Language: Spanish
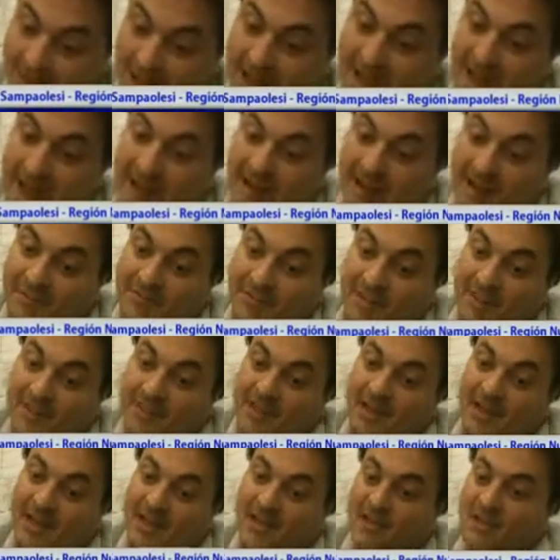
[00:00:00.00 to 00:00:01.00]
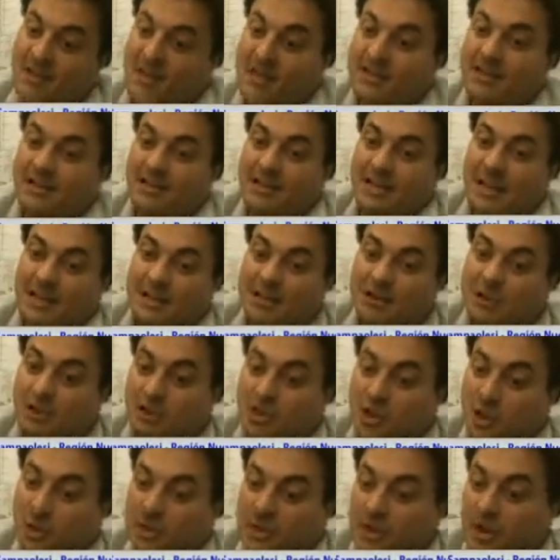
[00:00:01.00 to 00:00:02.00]
va a la Fiesta Nacional del Teatro, que
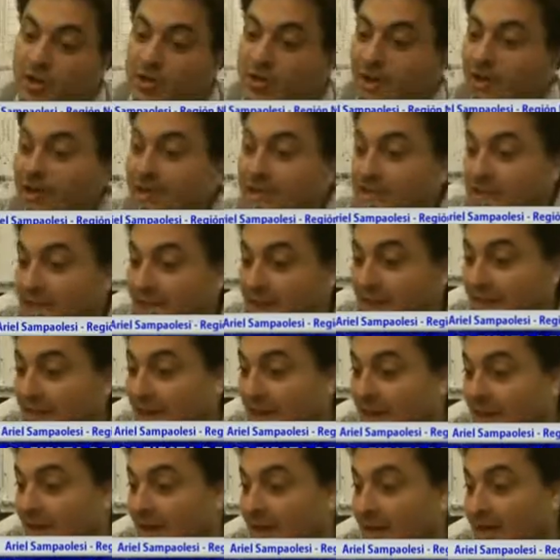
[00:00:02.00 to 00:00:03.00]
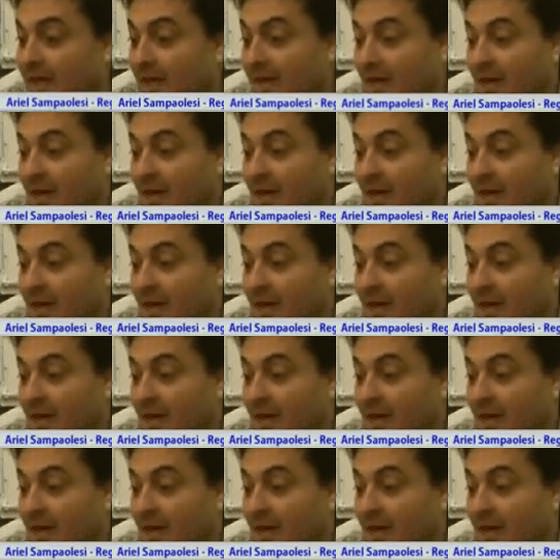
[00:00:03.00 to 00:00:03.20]
todavía no está designada la,